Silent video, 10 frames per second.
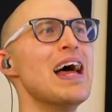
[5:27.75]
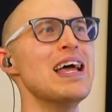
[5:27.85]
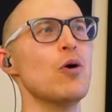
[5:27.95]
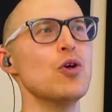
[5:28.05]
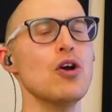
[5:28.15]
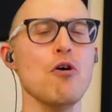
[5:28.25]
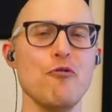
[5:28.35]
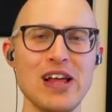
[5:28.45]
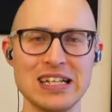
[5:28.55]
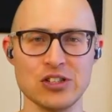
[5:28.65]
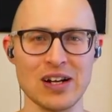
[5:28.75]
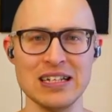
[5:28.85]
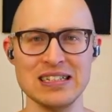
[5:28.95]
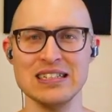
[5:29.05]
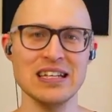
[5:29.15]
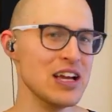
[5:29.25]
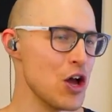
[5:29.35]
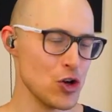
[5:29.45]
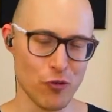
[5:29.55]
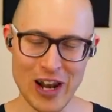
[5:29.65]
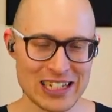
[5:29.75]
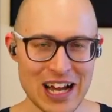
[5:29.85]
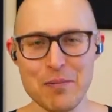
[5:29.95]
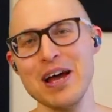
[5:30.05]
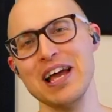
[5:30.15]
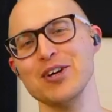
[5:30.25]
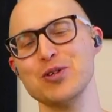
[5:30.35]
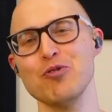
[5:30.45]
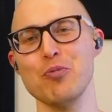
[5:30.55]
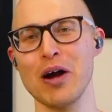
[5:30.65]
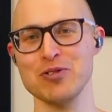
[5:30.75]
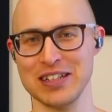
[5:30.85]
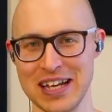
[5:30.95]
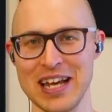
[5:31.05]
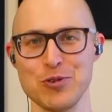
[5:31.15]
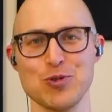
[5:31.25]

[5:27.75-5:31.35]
Et on a le fil qui se glisse ici. Je vous fais l'exemple et ensuite, vous pourrez vous entraîner avec